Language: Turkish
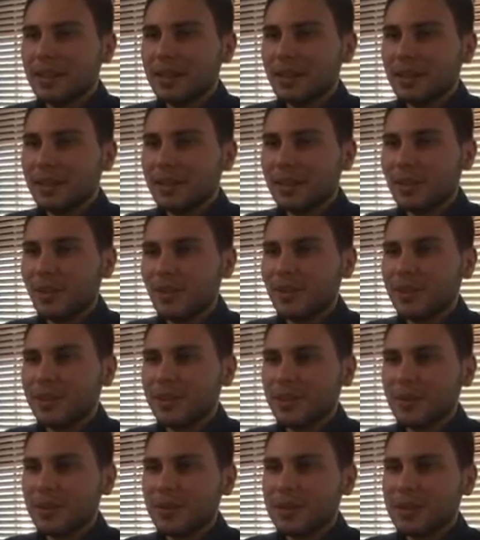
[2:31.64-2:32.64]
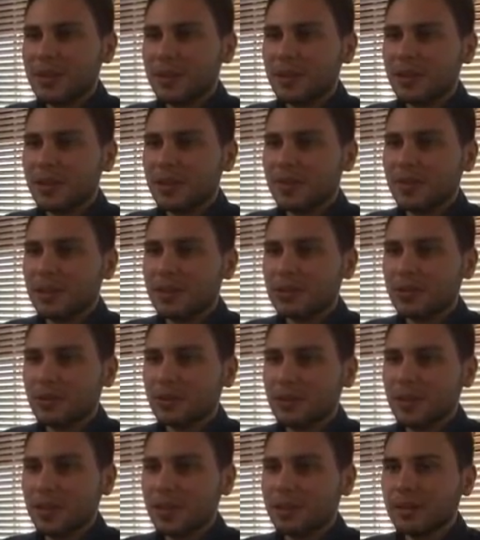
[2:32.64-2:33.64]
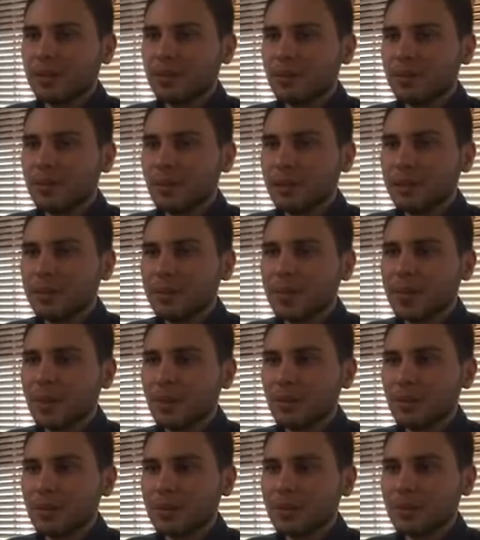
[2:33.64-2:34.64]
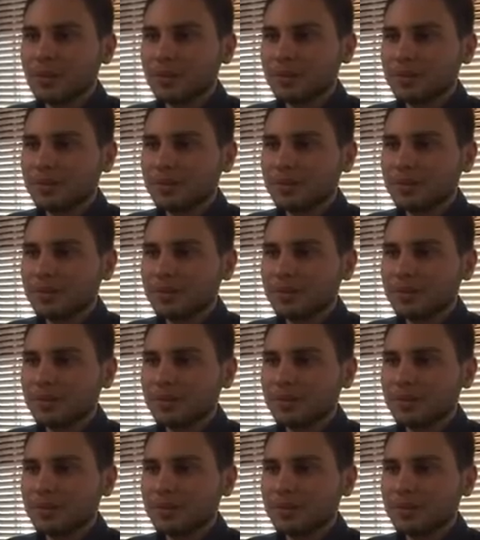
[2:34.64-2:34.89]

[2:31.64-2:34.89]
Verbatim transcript: e, oyuna girebileceği bir versiyonda sunmayı planlıyoruz.